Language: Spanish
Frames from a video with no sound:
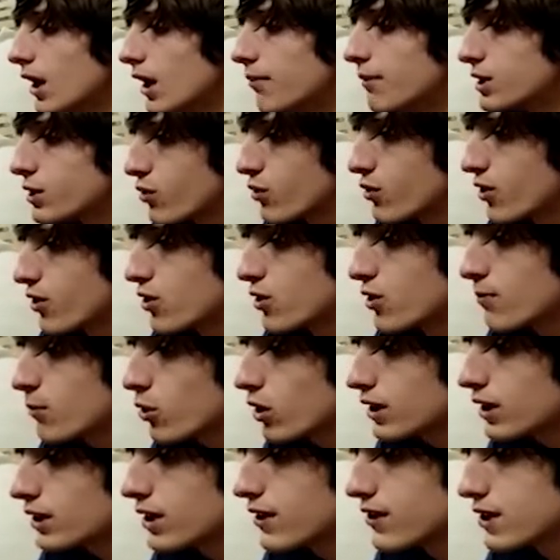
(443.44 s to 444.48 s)
Me sucedió
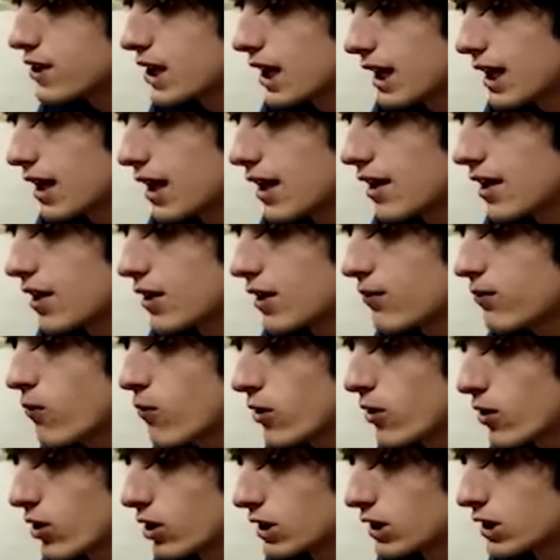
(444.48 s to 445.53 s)
poco antes de llegar al
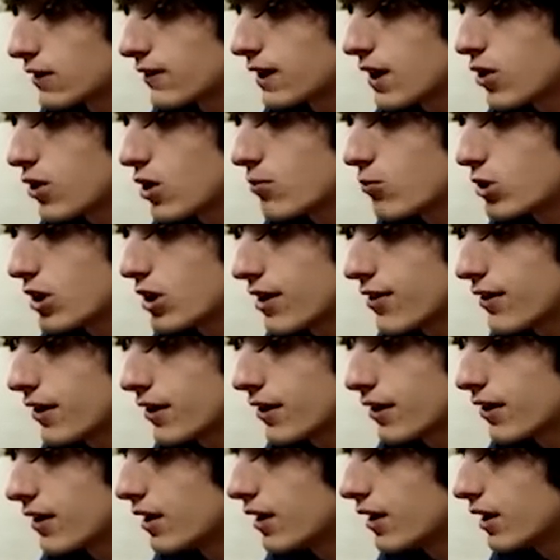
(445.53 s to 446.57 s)
refugio que estaba al lado del Mulacén,